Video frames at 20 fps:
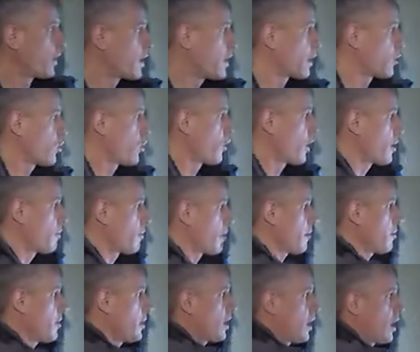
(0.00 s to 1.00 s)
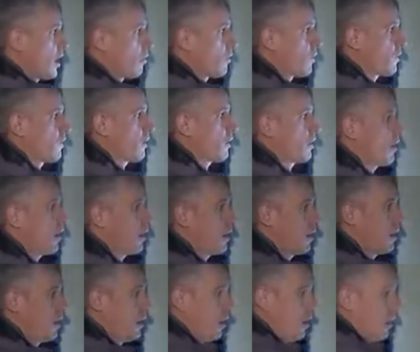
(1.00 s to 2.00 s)
Сергей Дмитриевич ответственный
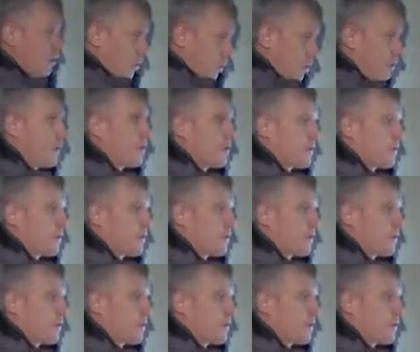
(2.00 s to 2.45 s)
за доступность